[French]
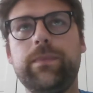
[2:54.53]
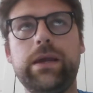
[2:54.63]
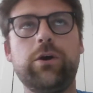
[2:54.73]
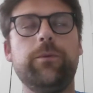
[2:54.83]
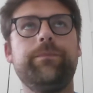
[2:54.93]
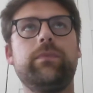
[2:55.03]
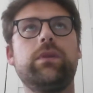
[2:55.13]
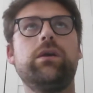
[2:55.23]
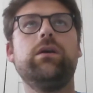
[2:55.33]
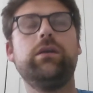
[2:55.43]
Alors,
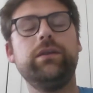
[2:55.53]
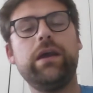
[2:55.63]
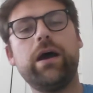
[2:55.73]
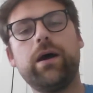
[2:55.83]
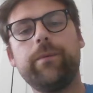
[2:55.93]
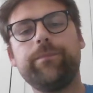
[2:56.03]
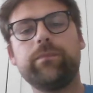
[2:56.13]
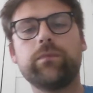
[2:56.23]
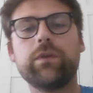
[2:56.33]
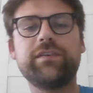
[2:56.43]
il y a
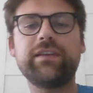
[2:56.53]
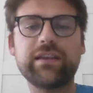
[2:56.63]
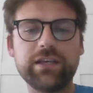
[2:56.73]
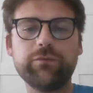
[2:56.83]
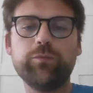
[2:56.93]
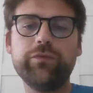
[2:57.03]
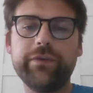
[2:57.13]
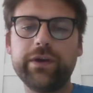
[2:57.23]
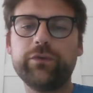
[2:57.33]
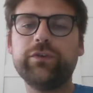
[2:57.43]
hum, cet article, vous
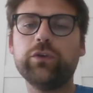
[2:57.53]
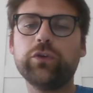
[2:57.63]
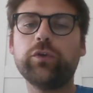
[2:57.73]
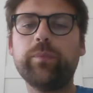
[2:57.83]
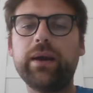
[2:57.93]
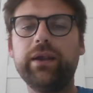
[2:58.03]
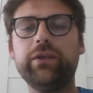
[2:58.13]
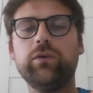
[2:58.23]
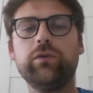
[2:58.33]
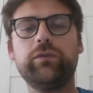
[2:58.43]
pouvez aussi en entendre parler
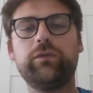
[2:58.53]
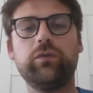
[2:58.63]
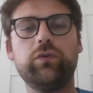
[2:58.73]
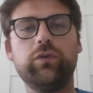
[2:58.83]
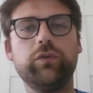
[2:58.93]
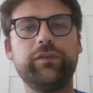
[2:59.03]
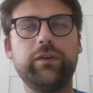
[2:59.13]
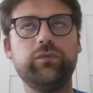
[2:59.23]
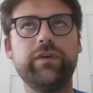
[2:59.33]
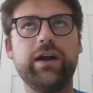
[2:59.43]
dans, ce, dans
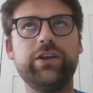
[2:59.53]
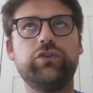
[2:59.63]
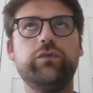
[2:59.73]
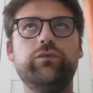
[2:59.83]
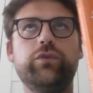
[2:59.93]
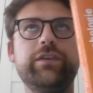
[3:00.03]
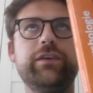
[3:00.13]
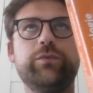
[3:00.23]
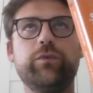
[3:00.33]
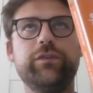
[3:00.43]
cet ouvrage que vous
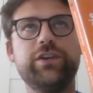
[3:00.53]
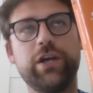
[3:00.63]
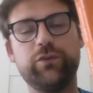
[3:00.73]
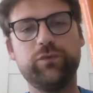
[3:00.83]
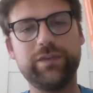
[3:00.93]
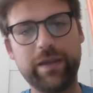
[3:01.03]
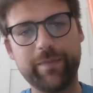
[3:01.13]
connaissez, je pense déjà tous très